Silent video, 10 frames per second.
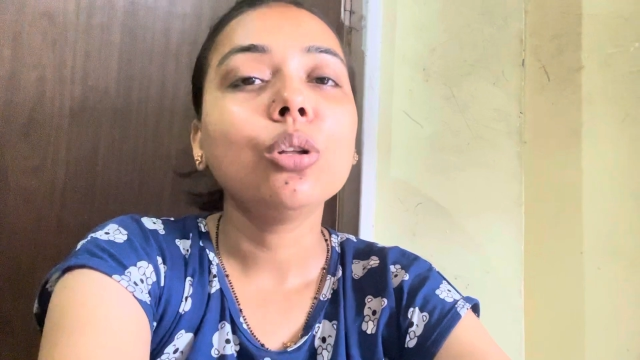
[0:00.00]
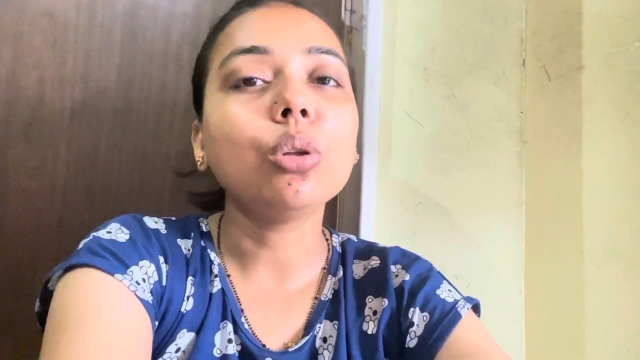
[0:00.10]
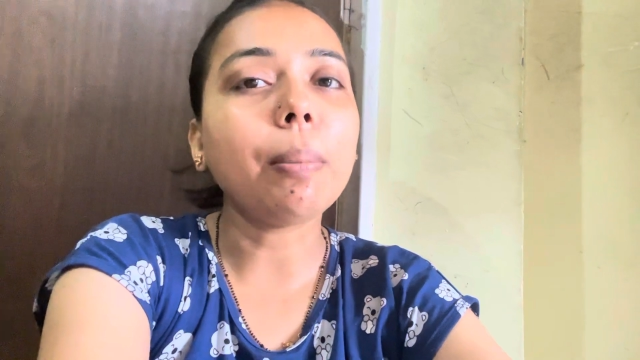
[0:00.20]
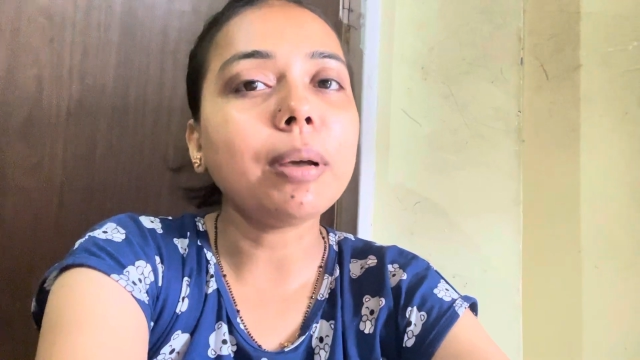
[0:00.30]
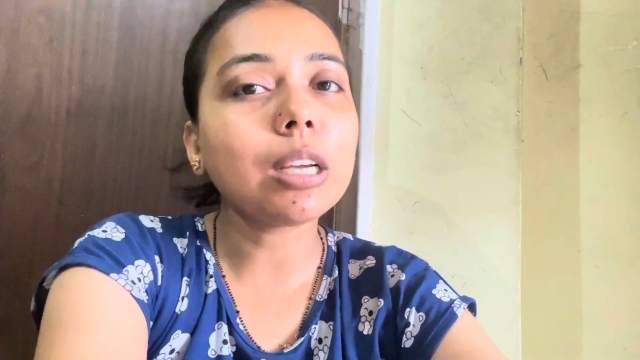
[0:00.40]
तो
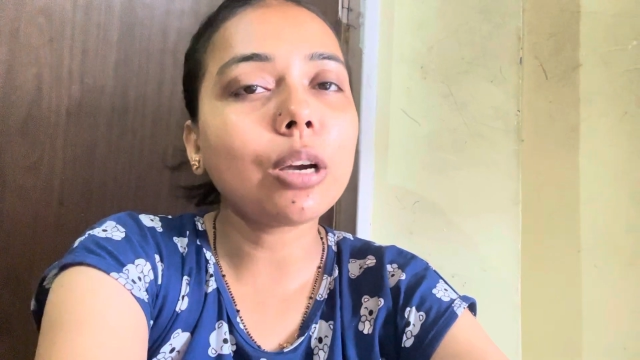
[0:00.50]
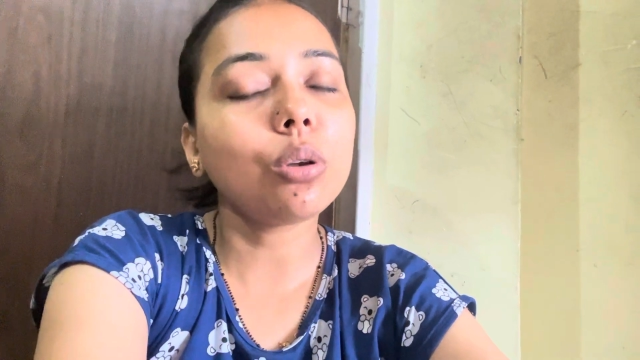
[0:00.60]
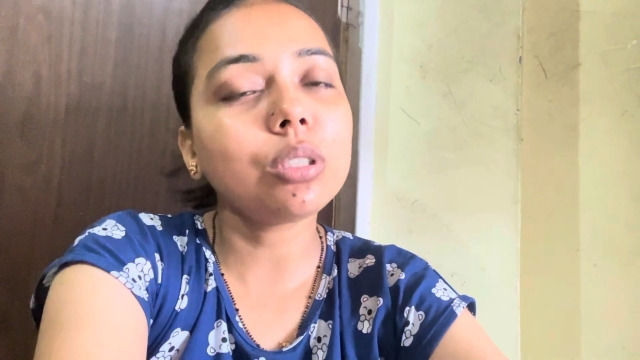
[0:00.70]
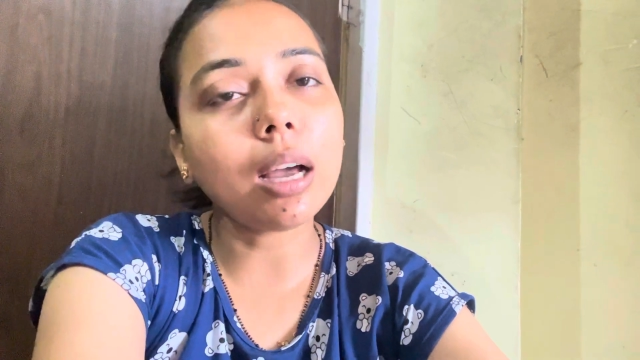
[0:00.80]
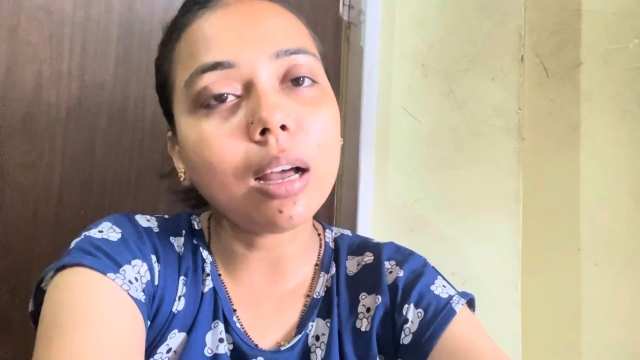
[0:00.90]
आप ऐसा करो
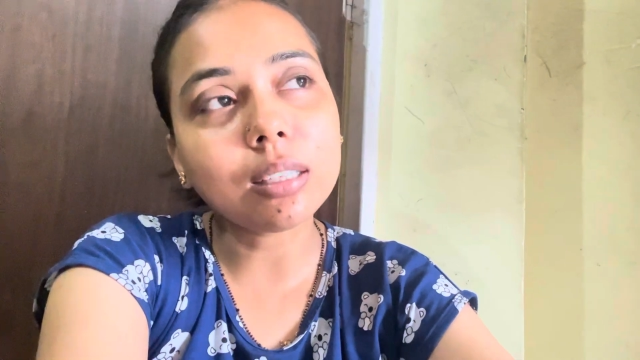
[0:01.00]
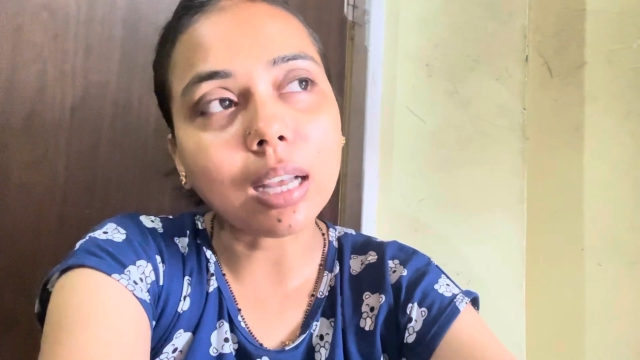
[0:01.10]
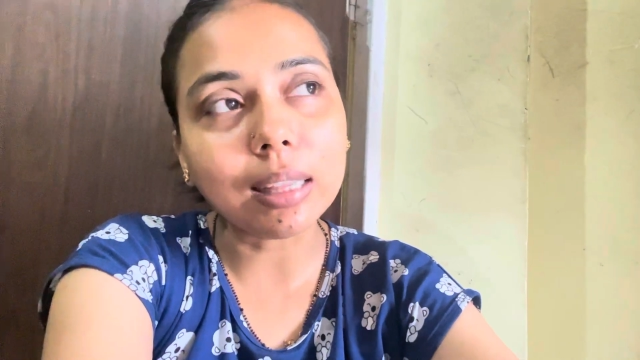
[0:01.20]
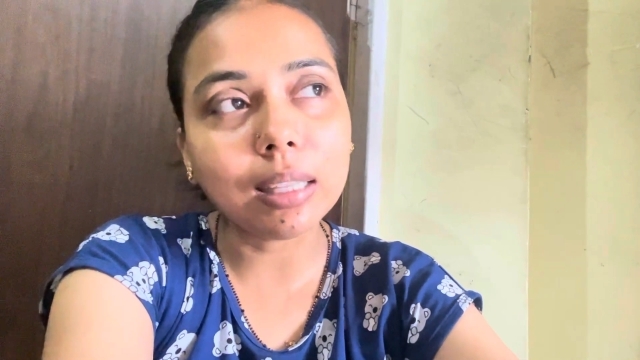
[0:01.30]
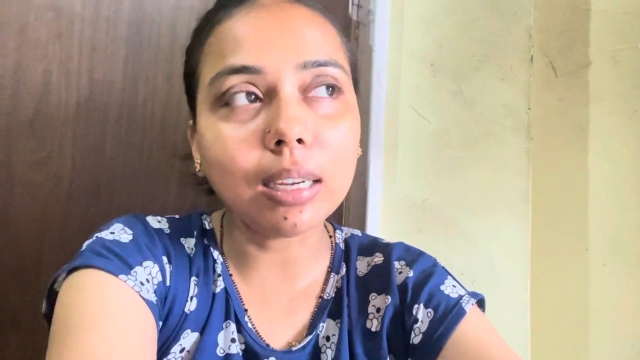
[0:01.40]

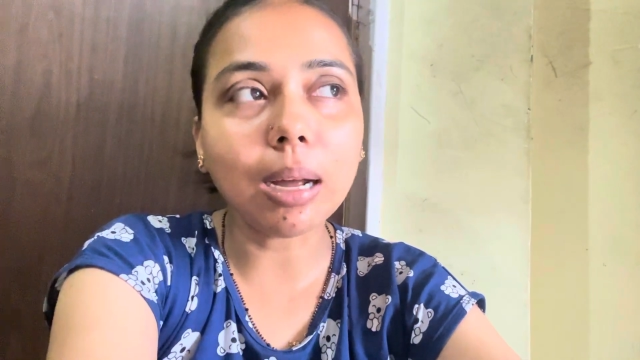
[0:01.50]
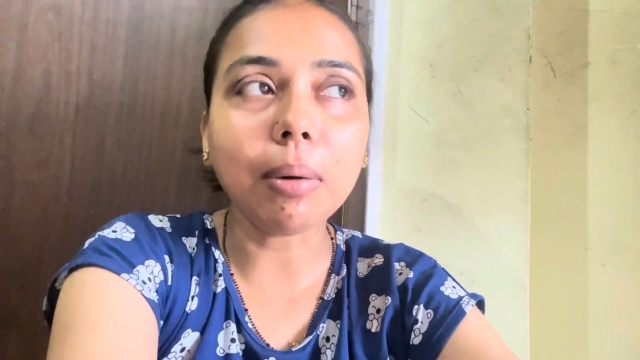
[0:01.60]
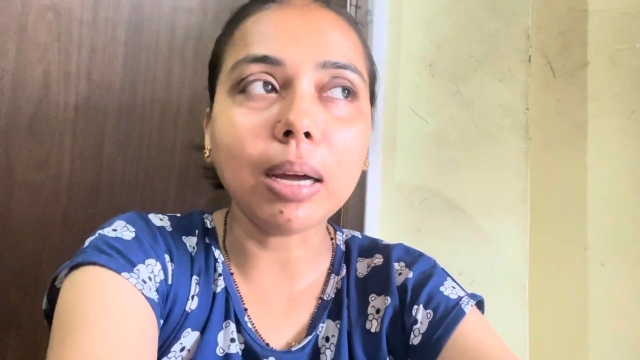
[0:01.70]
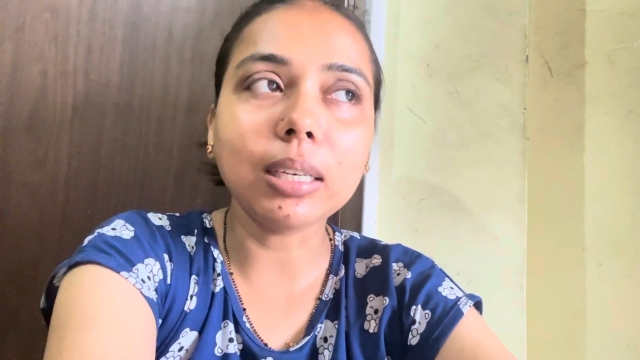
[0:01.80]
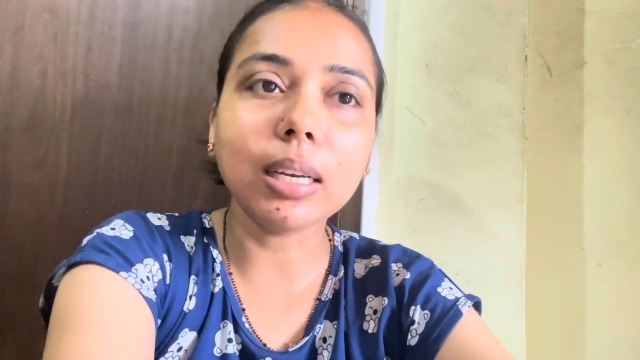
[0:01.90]
सात दिन का
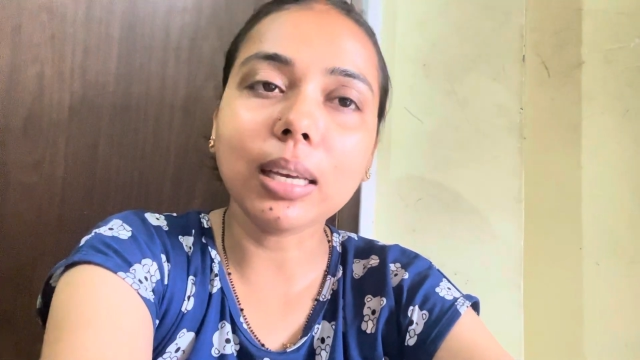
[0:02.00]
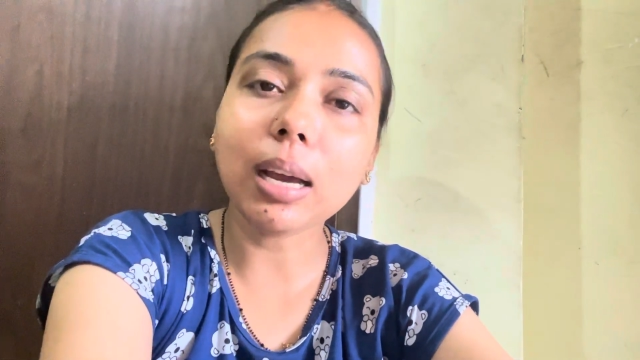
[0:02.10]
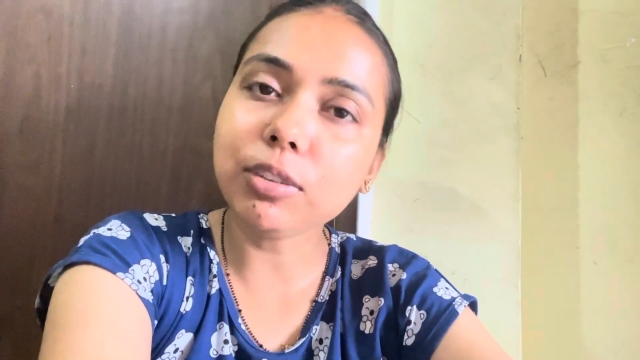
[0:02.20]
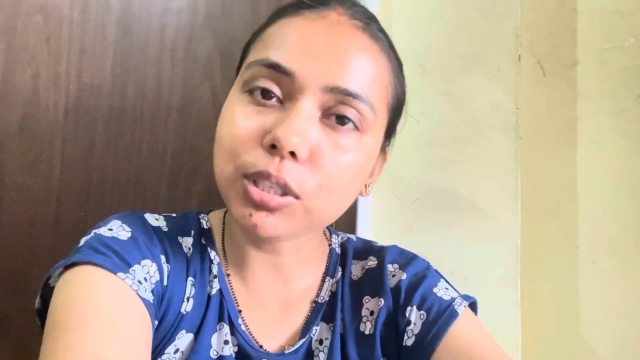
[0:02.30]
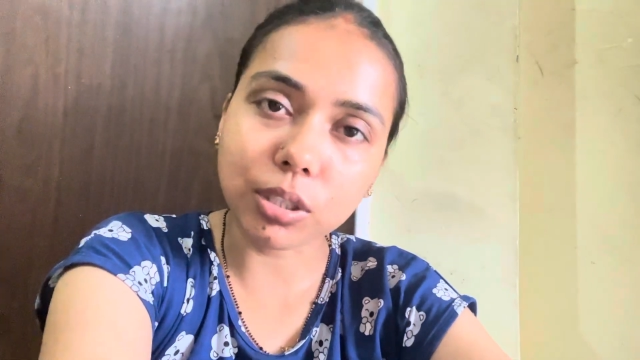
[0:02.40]
मान करके
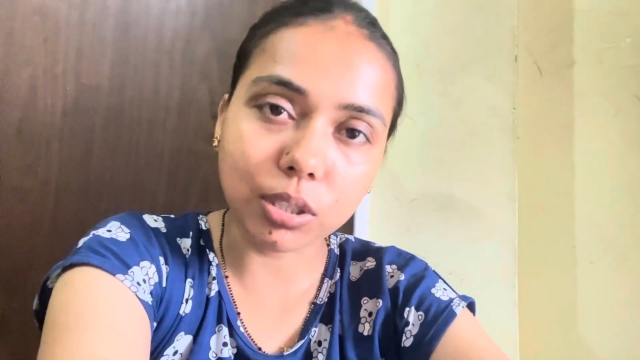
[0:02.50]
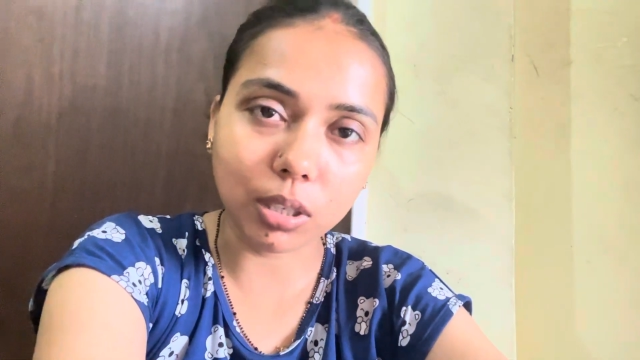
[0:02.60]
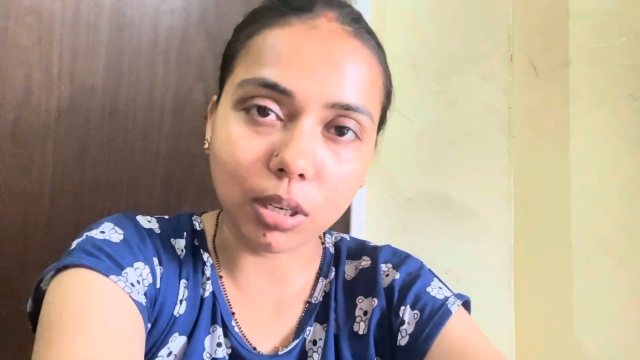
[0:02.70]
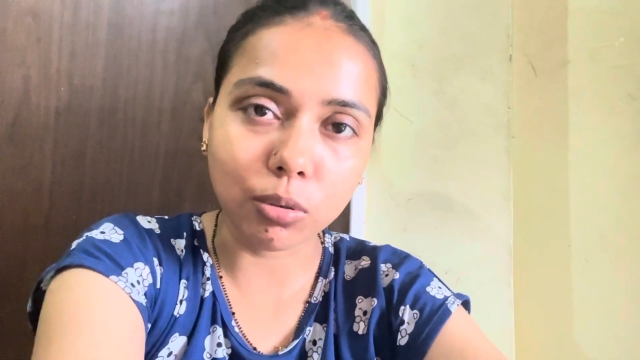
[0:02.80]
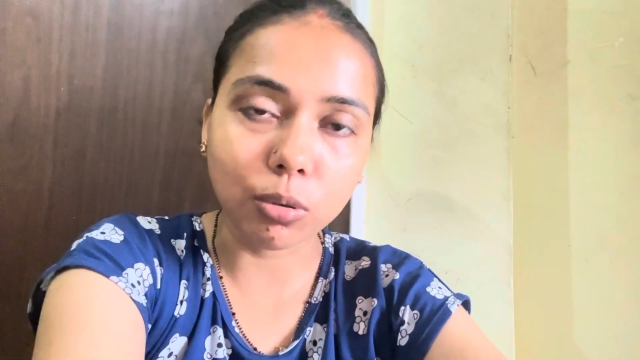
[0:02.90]
आप विसर्जित
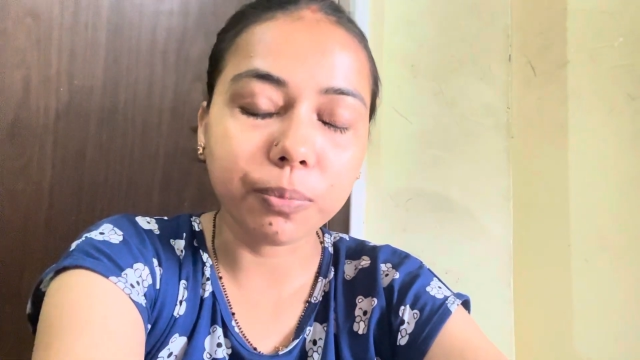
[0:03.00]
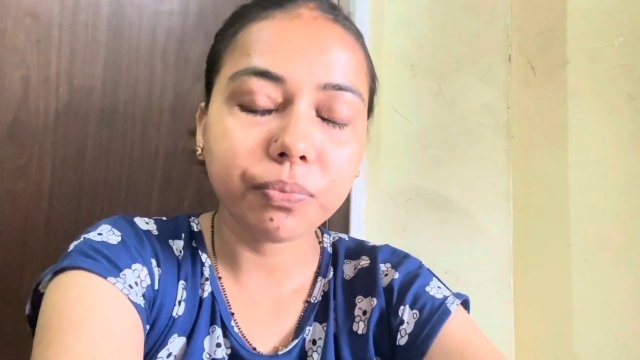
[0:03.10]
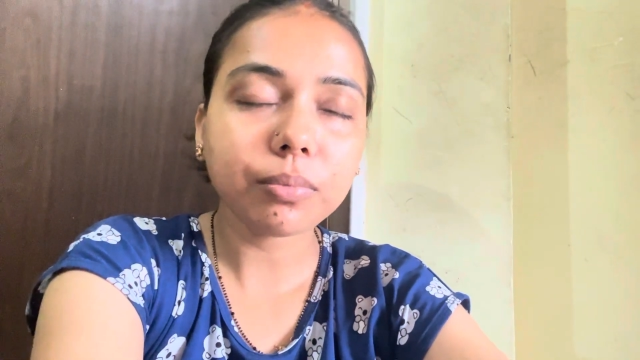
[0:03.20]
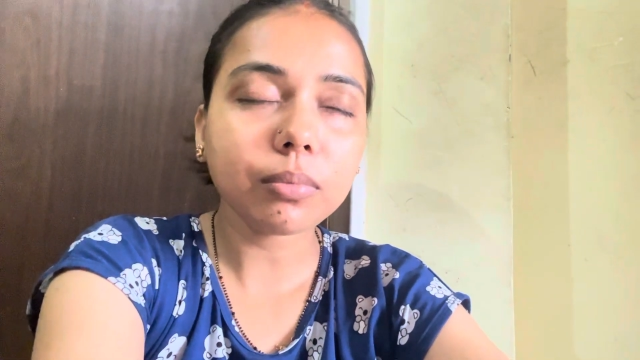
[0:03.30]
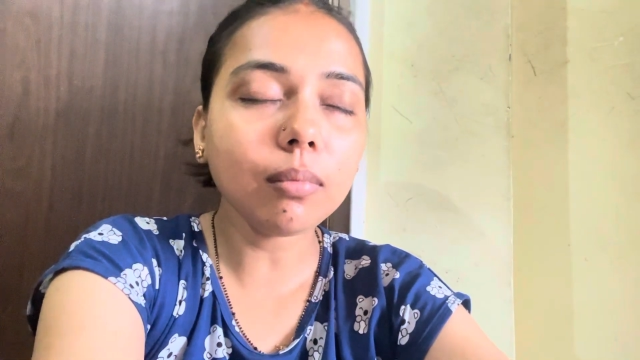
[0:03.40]
कर दो
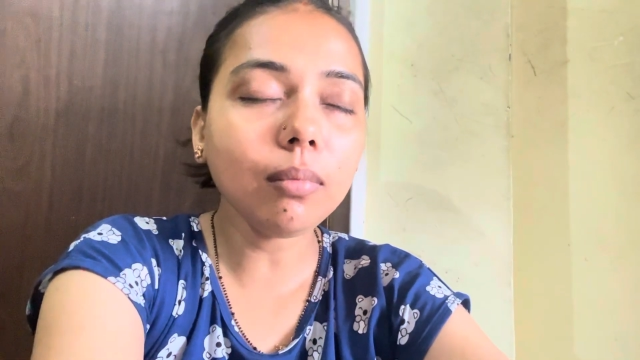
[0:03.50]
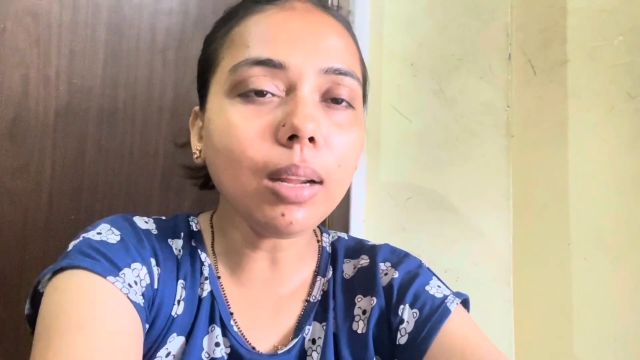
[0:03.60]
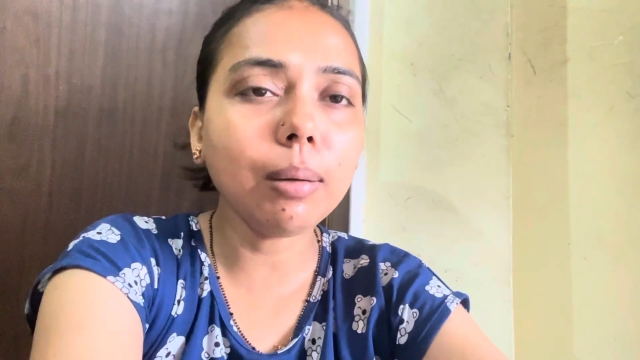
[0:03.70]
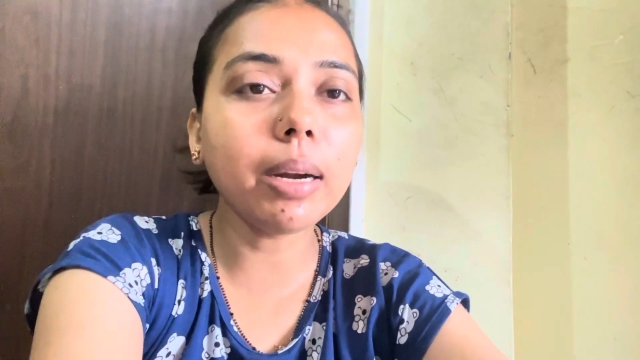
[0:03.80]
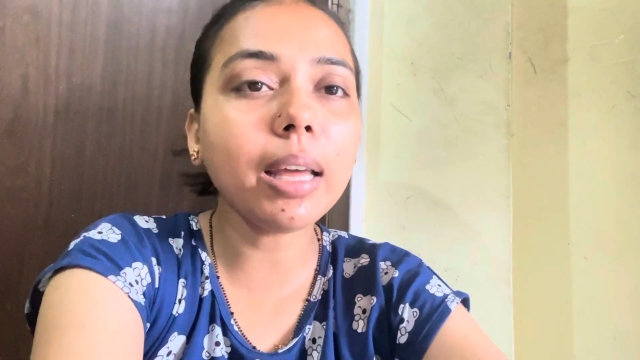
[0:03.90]

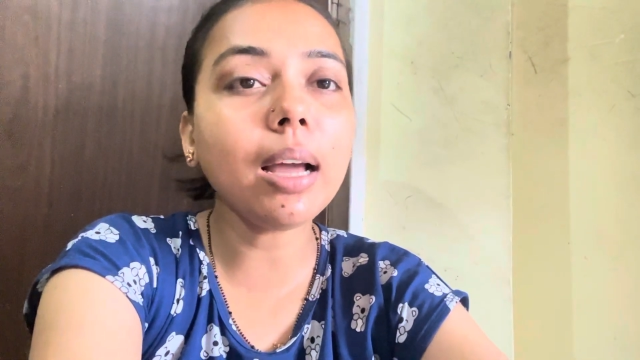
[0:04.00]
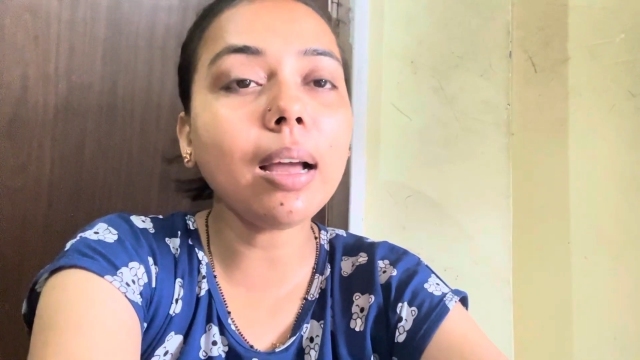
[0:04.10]
बड़े